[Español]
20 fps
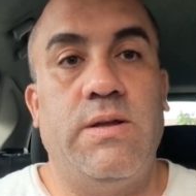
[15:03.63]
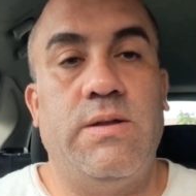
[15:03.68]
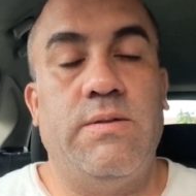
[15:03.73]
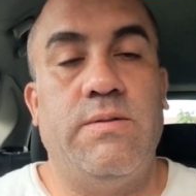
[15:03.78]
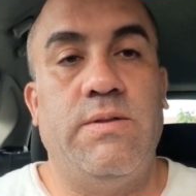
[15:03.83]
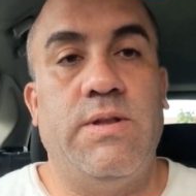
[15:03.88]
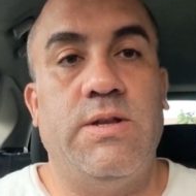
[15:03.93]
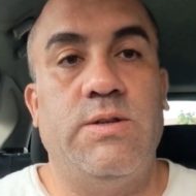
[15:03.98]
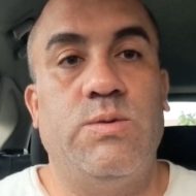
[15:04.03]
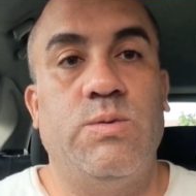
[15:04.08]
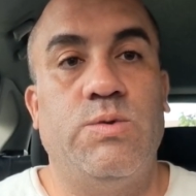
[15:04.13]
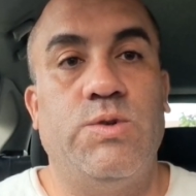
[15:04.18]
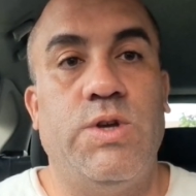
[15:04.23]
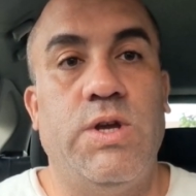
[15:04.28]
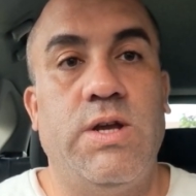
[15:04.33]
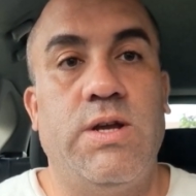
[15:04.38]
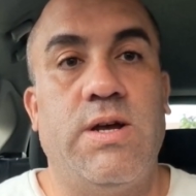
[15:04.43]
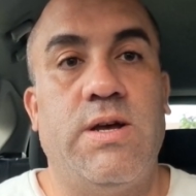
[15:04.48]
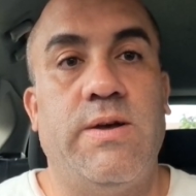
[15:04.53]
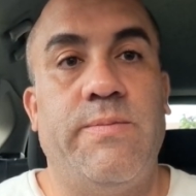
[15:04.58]
de su
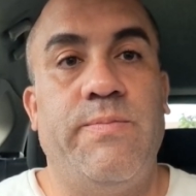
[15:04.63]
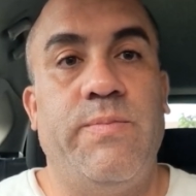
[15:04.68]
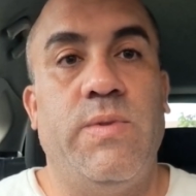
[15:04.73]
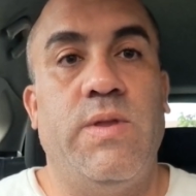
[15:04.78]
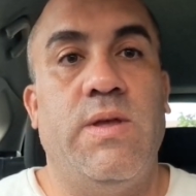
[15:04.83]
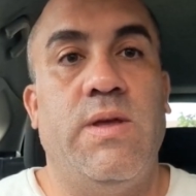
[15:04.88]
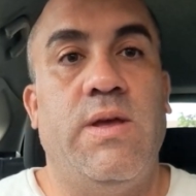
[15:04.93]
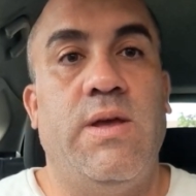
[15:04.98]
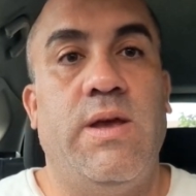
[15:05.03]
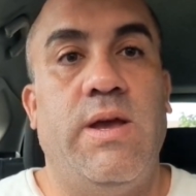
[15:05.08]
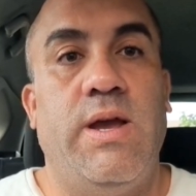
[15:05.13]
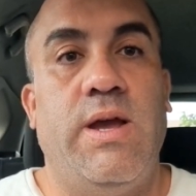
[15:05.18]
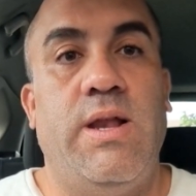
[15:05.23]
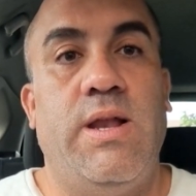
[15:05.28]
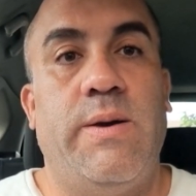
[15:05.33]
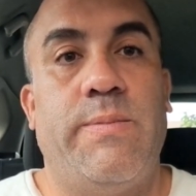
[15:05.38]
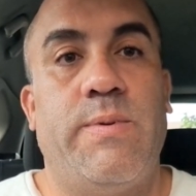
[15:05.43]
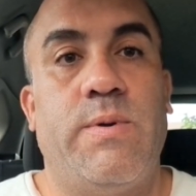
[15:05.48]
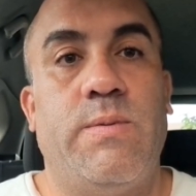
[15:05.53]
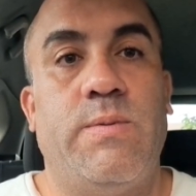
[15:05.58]
chica en
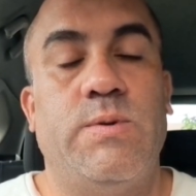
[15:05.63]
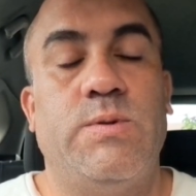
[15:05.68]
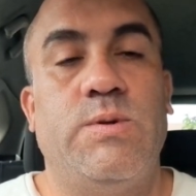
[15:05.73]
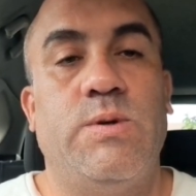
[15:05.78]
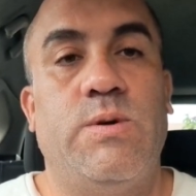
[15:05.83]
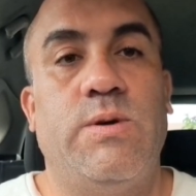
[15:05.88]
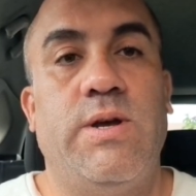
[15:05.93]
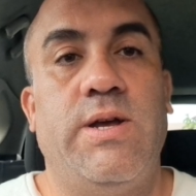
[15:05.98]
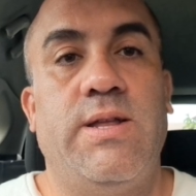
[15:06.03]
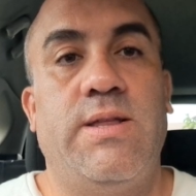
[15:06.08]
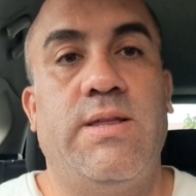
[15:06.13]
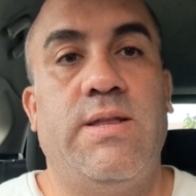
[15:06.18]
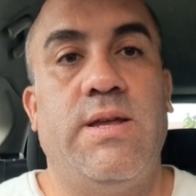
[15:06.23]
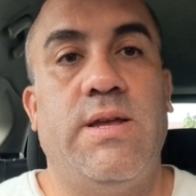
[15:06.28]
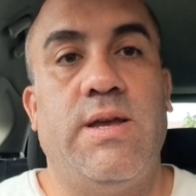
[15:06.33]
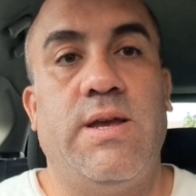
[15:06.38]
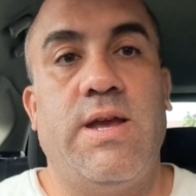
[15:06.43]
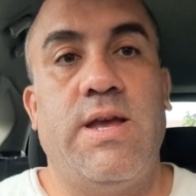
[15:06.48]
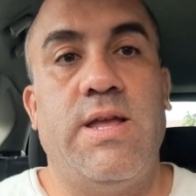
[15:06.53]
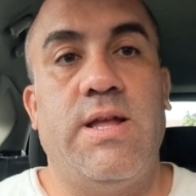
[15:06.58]
la promoción
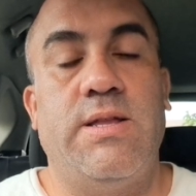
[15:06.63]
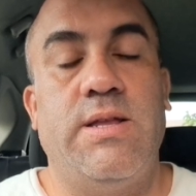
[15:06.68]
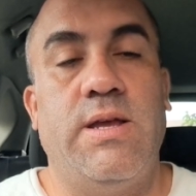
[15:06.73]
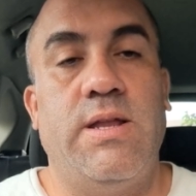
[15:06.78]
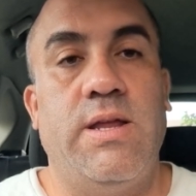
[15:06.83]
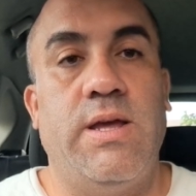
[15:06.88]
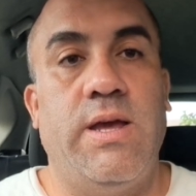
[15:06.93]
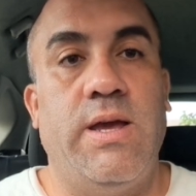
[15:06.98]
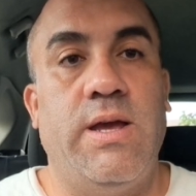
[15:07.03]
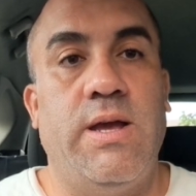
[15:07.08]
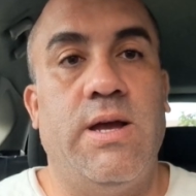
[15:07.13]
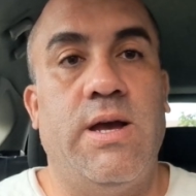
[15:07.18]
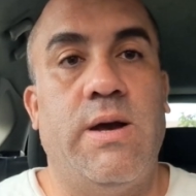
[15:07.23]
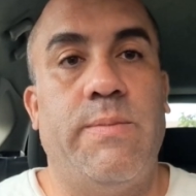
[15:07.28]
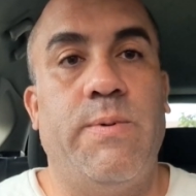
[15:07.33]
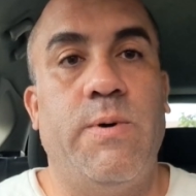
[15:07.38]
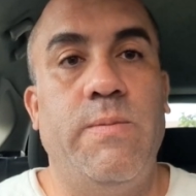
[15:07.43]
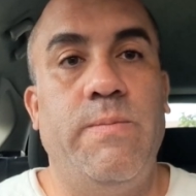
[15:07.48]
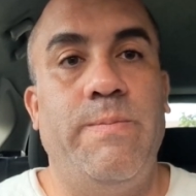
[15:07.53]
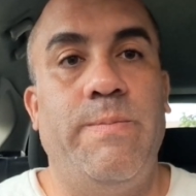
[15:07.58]
este, que ella tiene en
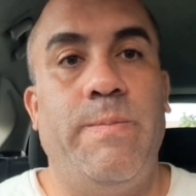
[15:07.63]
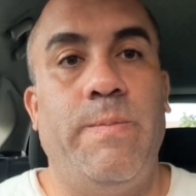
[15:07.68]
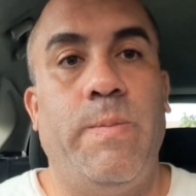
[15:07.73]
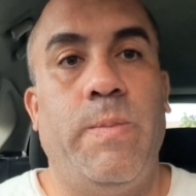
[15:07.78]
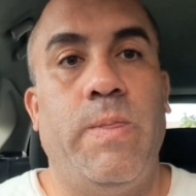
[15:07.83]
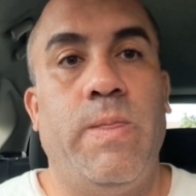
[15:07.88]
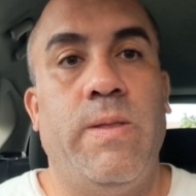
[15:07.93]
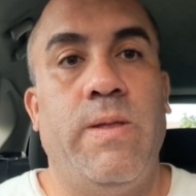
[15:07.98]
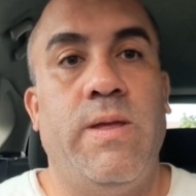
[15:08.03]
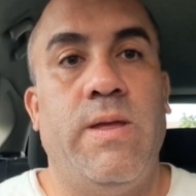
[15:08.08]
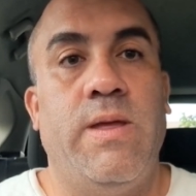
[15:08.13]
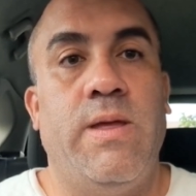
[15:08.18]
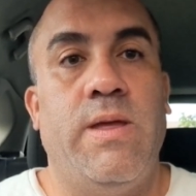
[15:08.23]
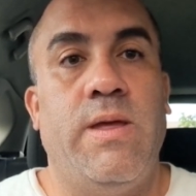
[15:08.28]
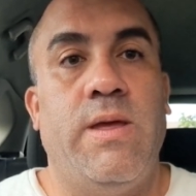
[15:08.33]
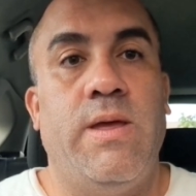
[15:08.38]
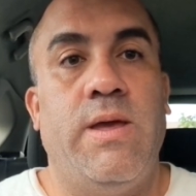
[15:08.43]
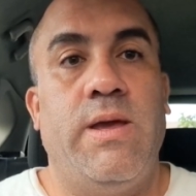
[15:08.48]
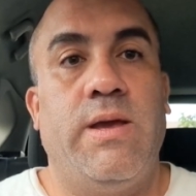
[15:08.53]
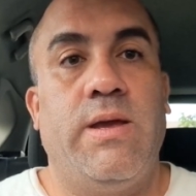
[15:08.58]
Japón,
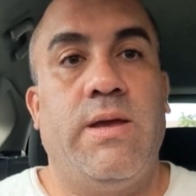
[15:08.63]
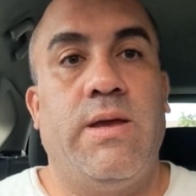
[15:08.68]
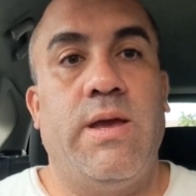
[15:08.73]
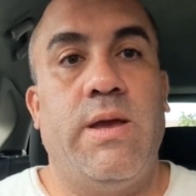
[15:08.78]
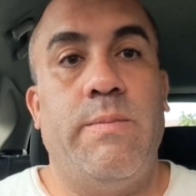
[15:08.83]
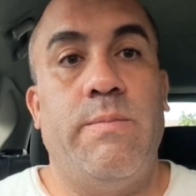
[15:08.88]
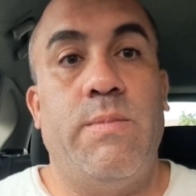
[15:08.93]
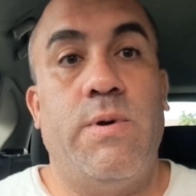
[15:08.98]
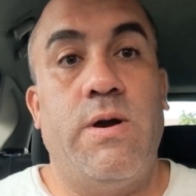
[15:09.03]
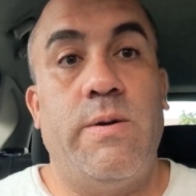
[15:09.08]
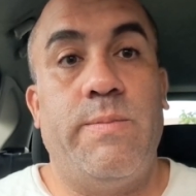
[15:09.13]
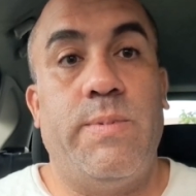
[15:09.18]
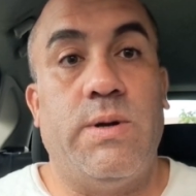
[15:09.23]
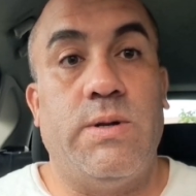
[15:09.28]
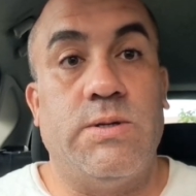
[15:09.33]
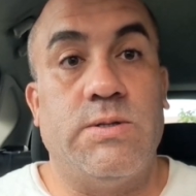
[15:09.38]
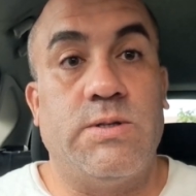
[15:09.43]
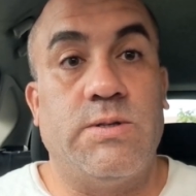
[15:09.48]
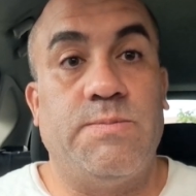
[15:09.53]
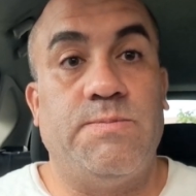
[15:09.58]
que es
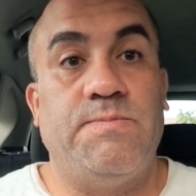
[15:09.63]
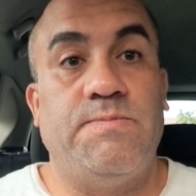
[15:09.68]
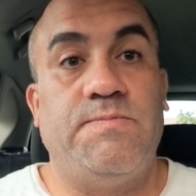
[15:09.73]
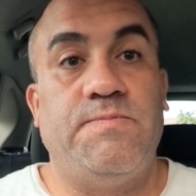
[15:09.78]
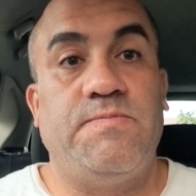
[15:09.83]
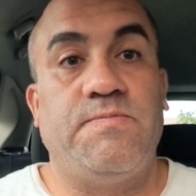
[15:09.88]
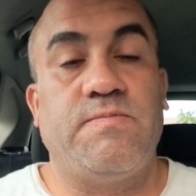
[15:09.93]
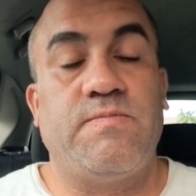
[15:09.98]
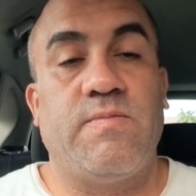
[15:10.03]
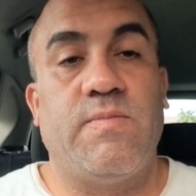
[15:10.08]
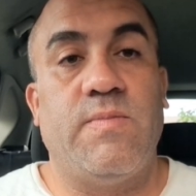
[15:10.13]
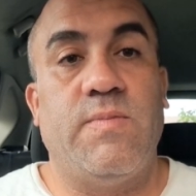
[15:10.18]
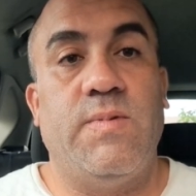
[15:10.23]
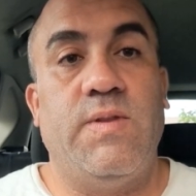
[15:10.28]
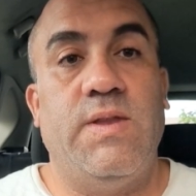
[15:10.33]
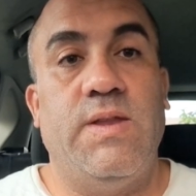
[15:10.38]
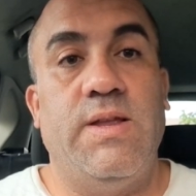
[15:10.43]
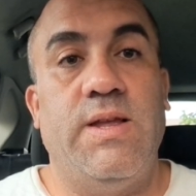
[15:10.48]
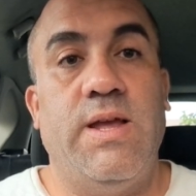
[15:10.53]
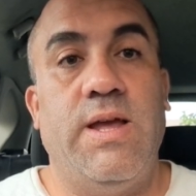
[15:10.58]
Marvelous,
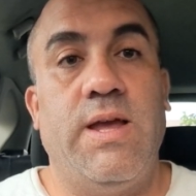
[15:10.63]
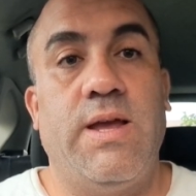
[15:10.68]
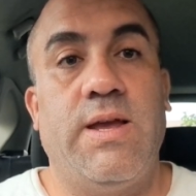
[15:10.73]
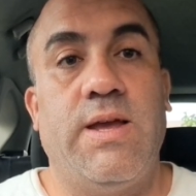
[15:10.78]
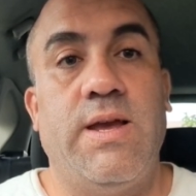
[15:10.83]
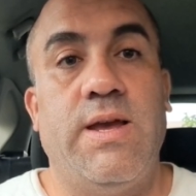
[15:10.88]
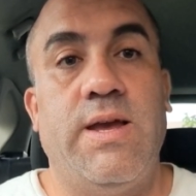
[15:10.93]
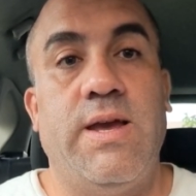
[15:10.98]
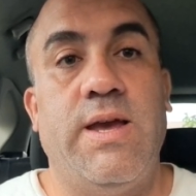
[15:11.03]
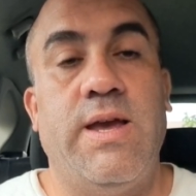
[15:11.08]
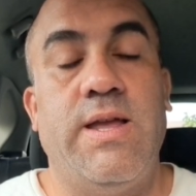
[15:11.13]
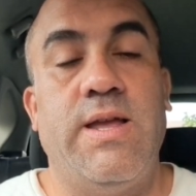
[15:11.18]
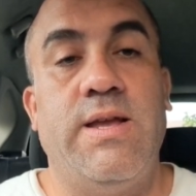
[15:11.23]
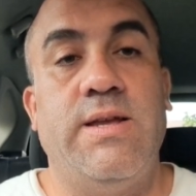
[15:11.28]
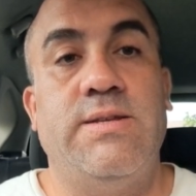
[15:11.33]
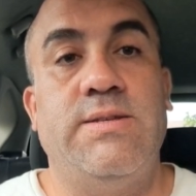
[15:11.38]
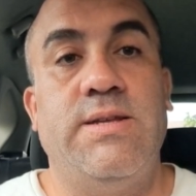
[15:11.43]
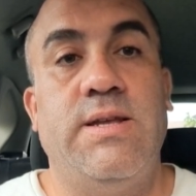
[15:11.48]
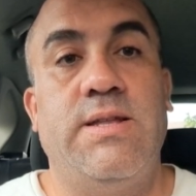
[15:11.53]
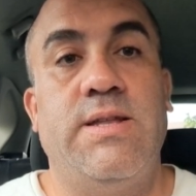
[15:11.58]
es que ella
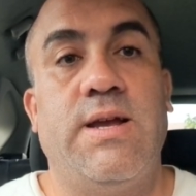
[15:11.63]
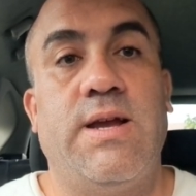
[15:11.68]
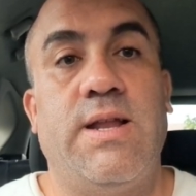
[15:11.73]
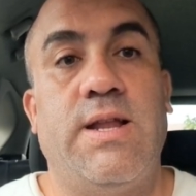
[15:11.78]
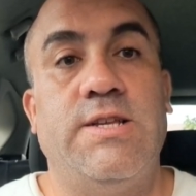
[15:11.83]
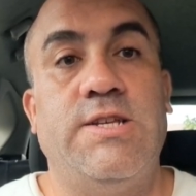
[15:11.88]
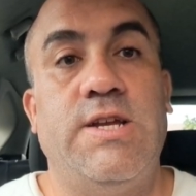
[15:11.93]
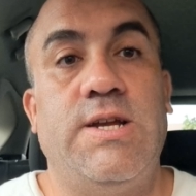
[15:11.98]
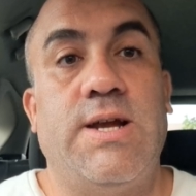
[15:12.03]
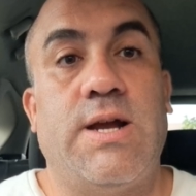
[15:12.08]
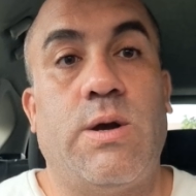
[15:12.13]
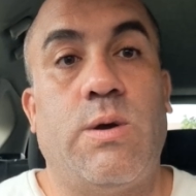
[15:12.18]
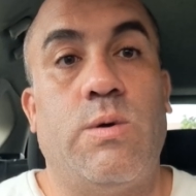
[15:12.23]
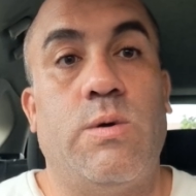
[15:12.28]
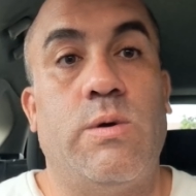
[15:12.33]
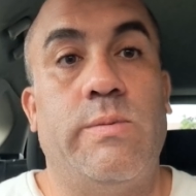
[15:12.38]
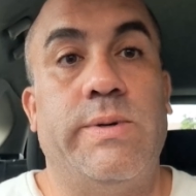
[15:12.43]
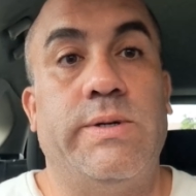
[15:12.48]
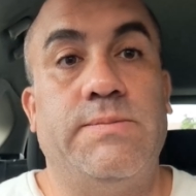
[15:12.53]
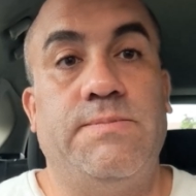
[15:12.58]
insiste que las chicas
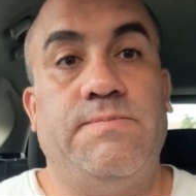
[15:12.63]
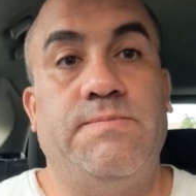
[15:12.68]
coman.